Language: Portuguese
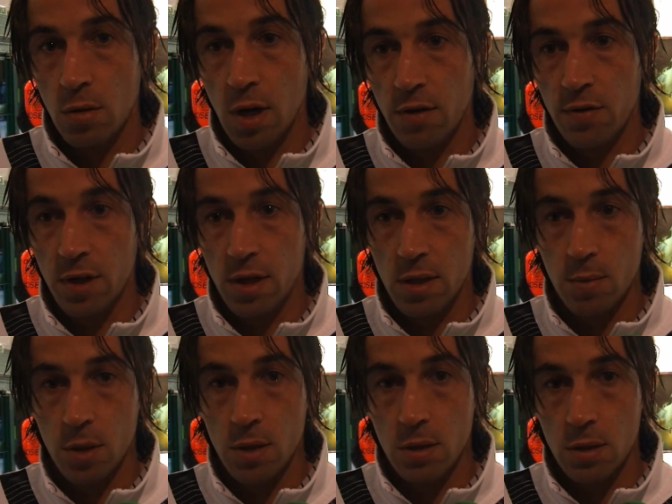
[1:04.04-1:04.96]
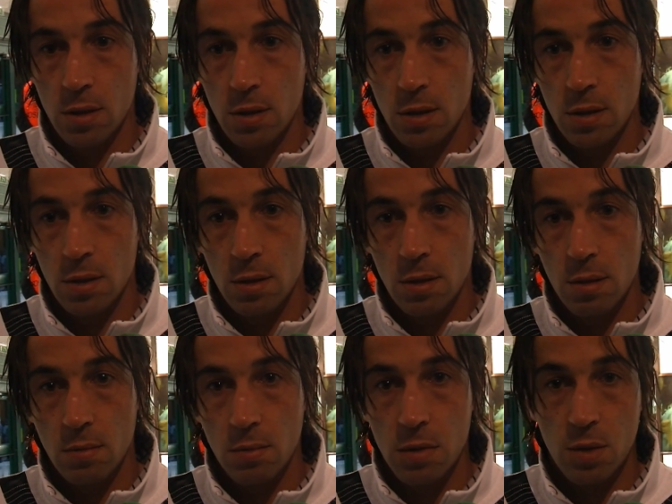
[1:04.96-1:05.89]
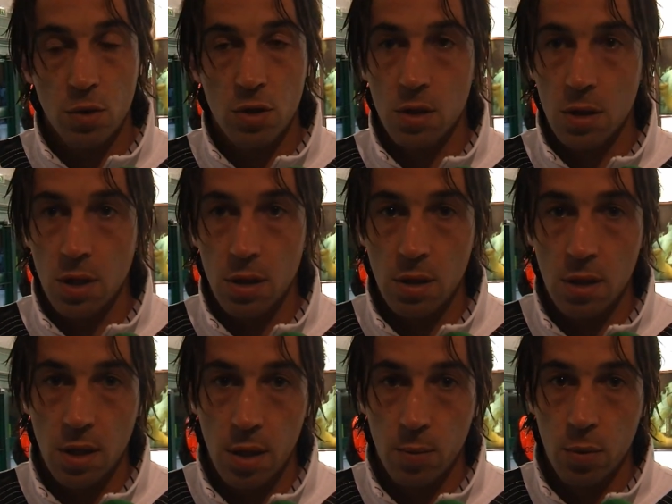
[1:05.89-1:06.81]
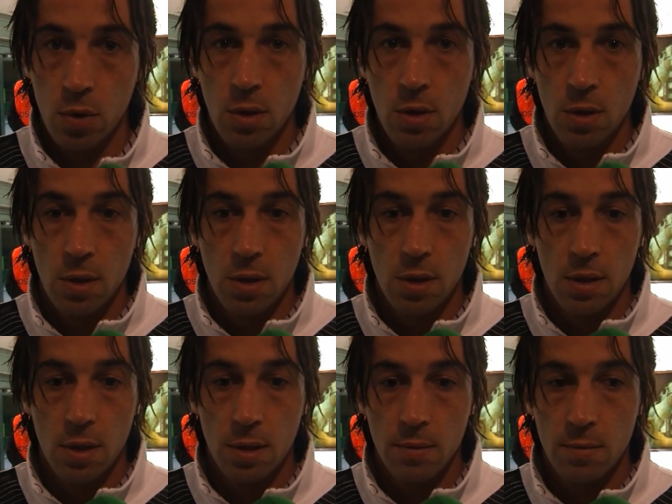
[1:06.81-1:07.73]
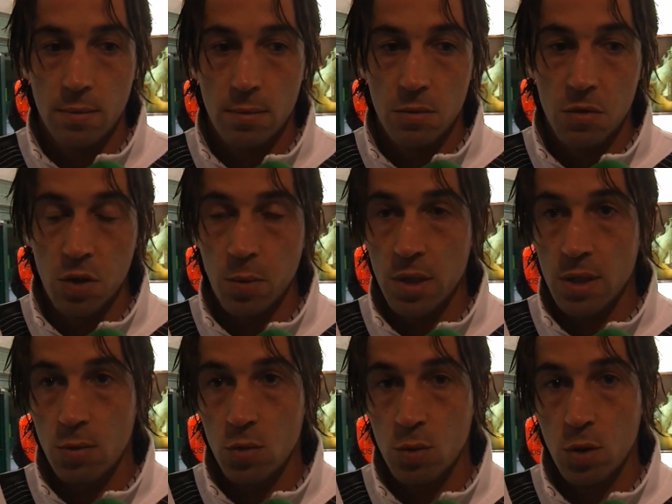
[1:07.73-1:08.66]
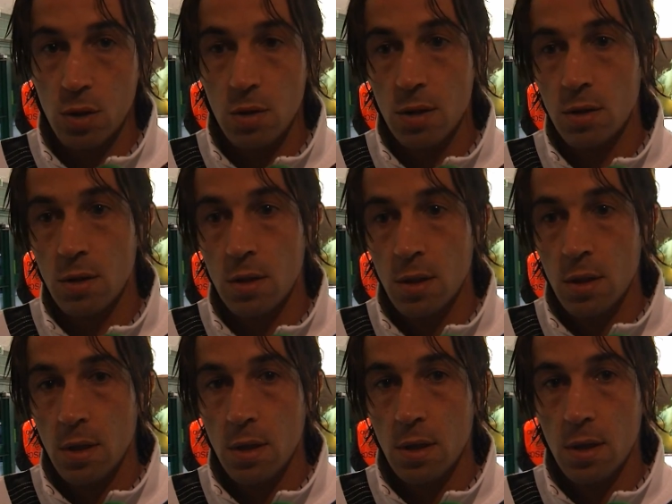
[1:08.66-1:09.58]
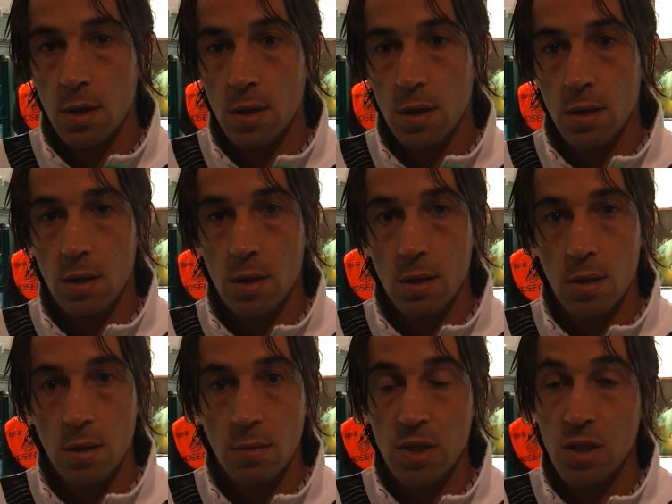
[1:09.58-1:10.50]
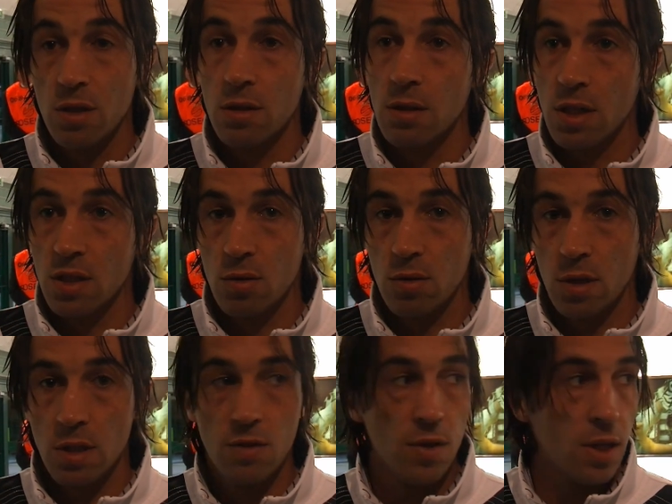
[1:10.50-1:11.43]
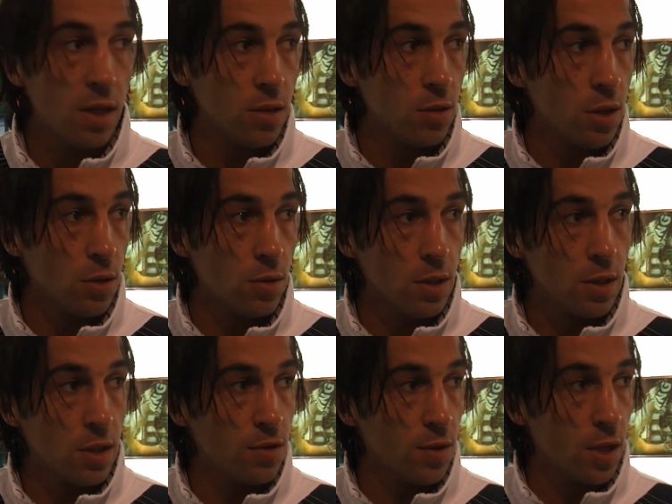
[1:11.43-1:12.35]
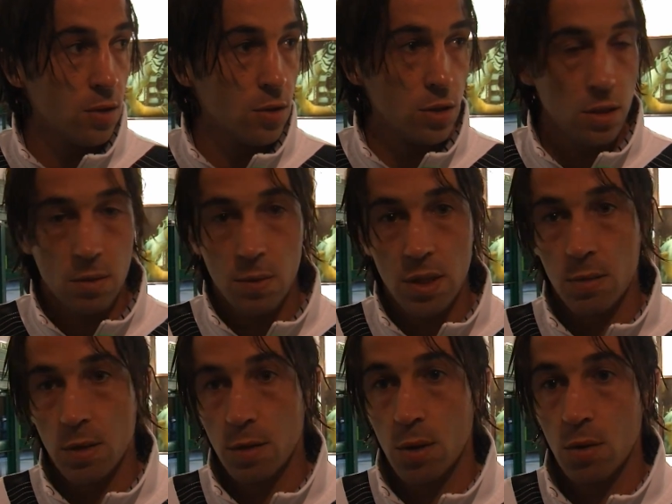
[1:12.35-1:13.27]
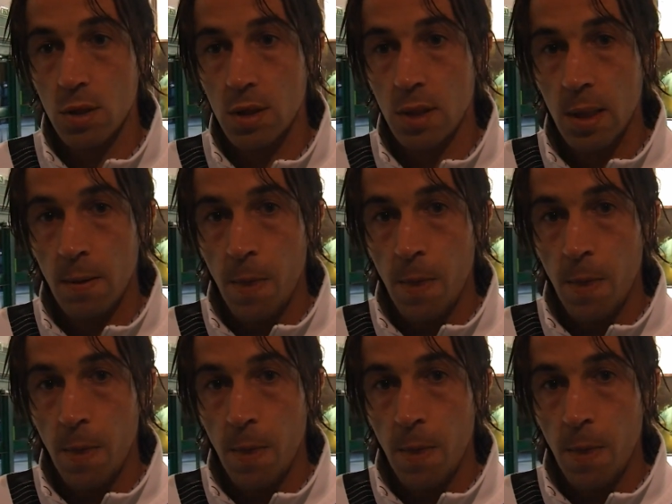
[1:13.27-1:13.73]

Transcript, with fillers: nunca afeta, mas, uh, mas depois de entrar em campo. Hum, não pensamos muito nisso, uh, mas tem, não tem-se falado noutra coisa, tem-se falado constantemente da mesma coisa